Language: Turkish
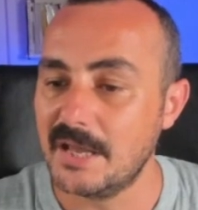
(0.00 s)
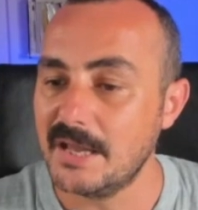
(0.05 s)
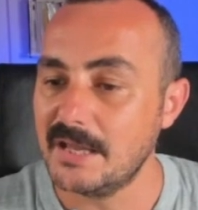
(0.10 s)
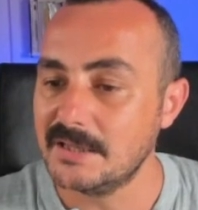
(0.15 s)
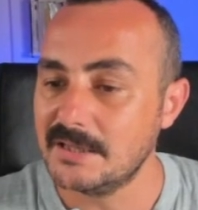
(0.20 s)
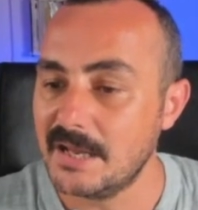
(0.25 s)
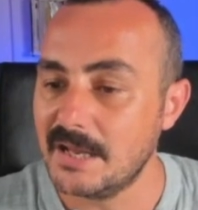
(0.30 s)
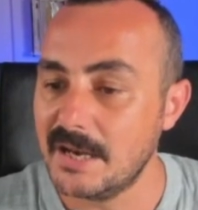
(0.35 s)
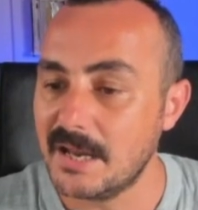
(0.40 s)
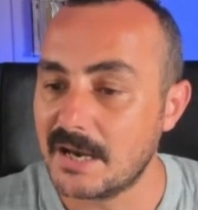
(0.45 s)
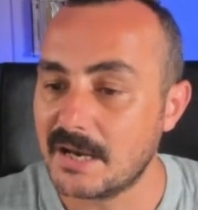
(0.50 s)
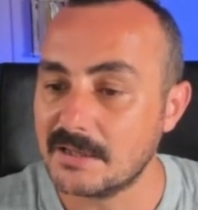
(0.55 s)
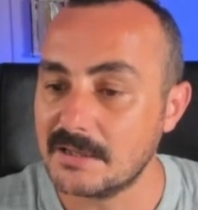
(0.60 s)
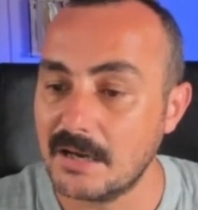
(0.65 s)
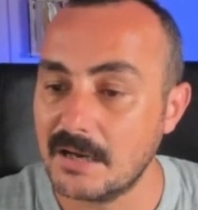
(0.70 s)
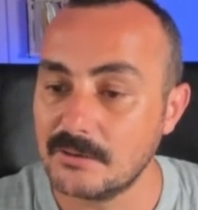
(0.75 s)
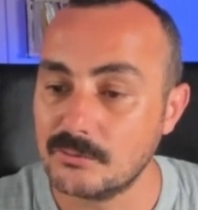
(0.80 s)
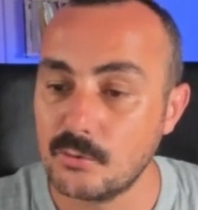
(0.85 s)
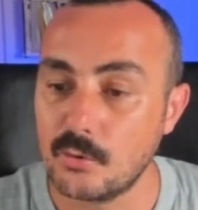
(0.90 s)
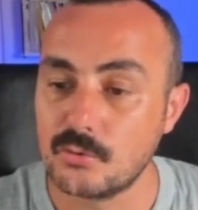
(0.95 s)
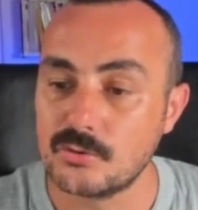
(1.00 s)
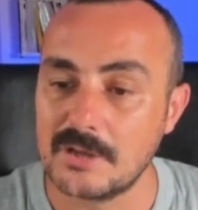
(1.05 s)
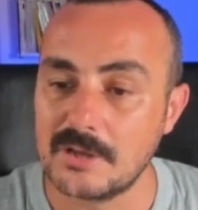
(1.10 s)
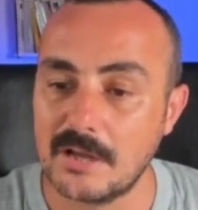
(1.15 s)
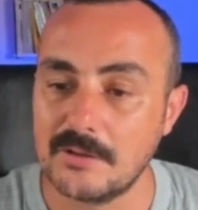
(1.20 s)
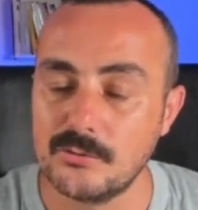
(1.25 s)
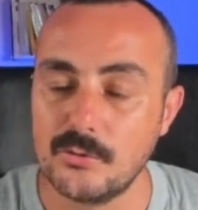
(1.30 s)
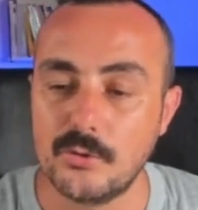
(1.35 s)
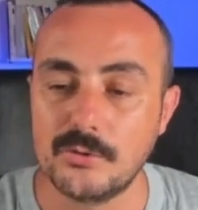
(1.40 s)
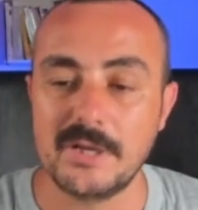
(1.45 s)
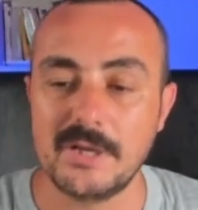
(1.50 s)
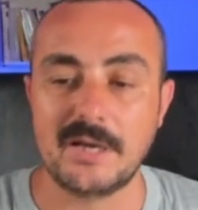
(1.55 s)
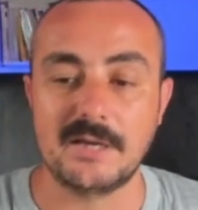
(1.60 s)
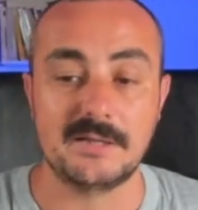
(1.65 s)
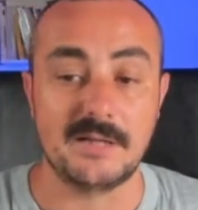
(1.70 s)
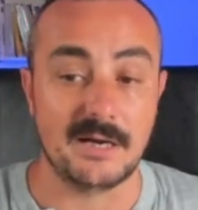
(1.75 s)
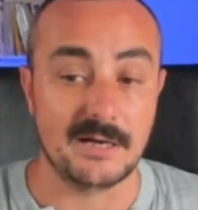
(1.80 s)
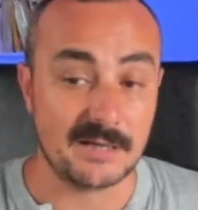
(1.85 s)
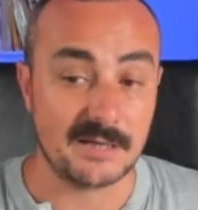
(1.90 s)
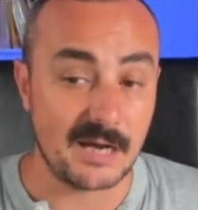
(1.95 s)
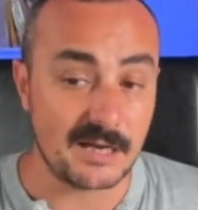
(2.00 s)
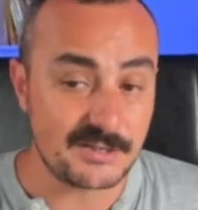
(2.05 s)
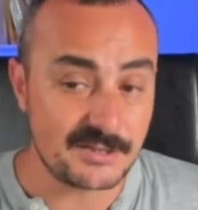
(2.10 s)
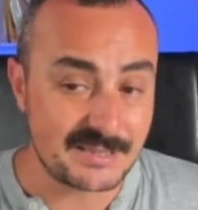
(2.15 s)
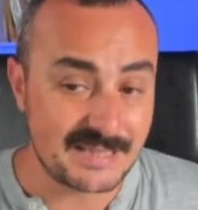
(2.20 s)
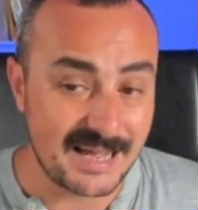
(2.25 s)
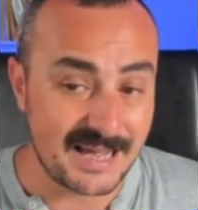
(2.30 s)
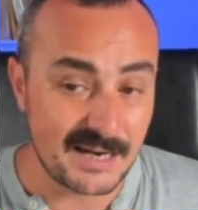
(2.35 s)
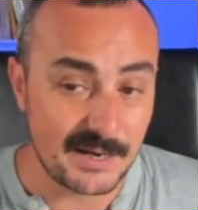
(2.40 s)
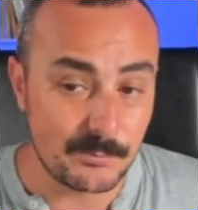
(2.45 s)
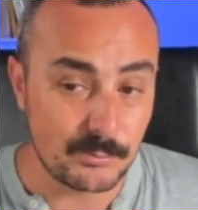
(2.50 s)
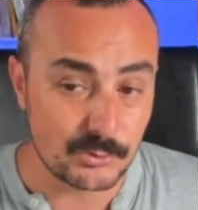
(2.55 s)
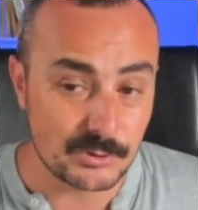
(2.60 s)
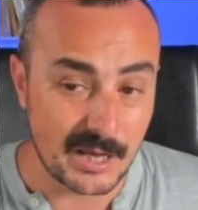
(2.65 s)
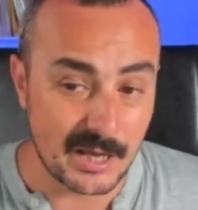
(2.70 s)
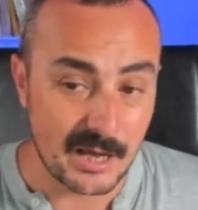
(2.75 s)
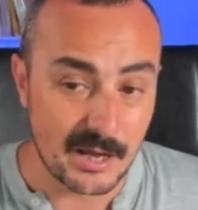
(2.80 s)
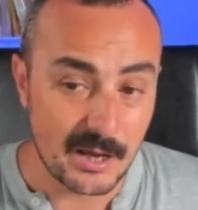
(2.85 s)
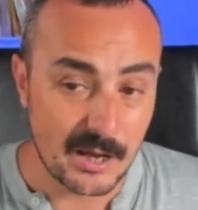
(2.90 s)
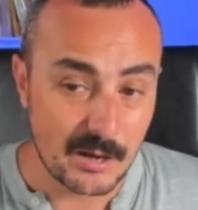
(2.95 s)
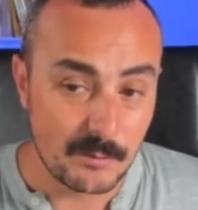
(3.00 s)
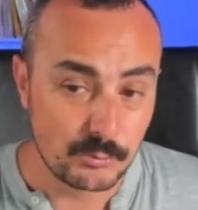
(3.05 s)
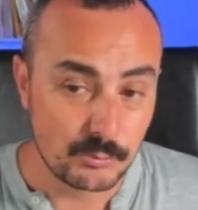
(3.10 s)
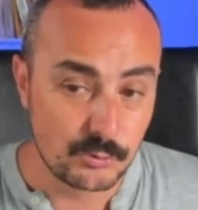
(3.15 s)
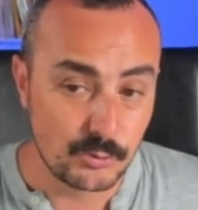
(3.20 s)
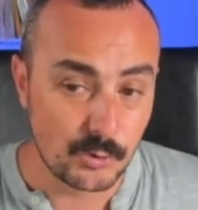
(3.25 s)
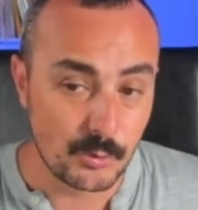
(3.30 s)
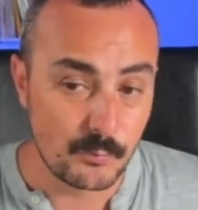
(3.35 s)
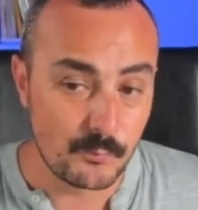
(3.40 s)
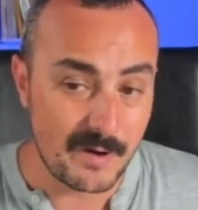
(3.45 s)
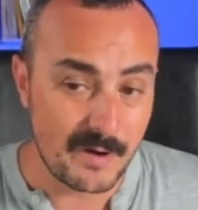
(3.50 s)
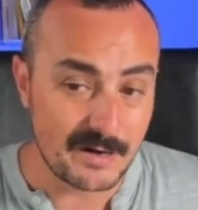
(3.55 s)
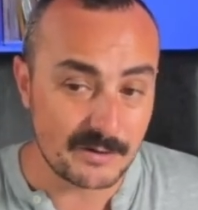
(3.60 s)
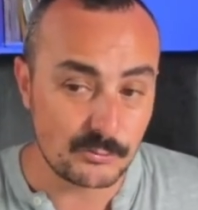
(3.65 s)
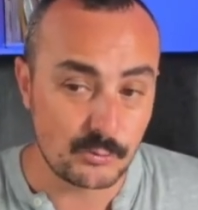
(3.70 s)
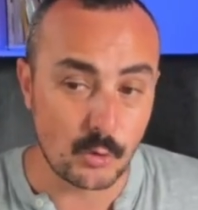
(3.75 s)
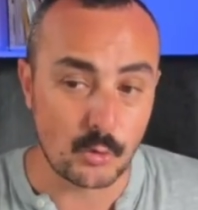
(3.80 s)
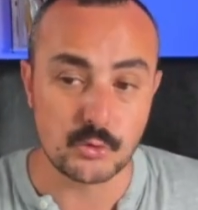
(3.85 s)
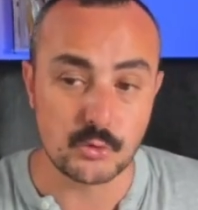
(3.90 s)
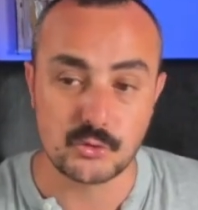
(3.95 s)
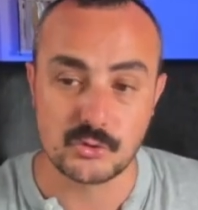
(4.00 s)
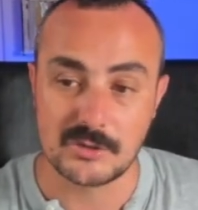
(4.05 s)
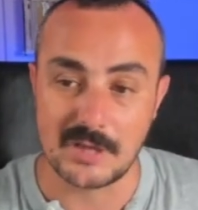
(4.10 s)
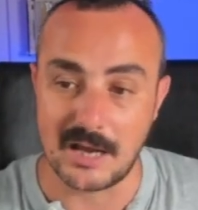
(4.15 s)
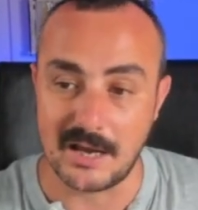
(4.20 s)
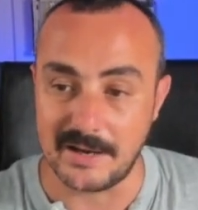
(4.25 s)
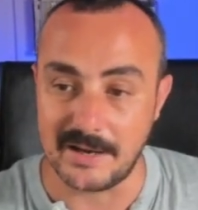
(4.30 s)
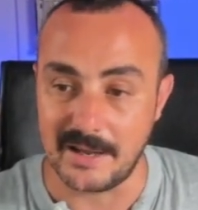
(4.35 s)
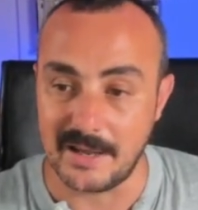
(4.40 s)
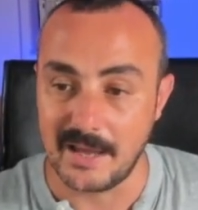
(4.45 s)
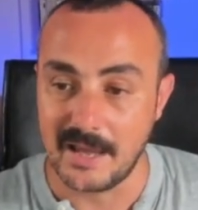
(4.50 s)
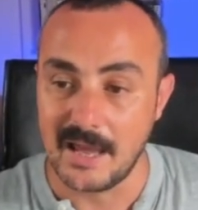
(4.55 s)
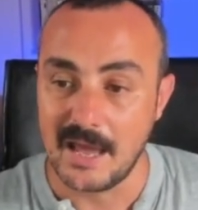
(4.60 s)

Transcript: nereye kadar? 94'e kadar. Kaç tane burada bu durum var? 9 tane.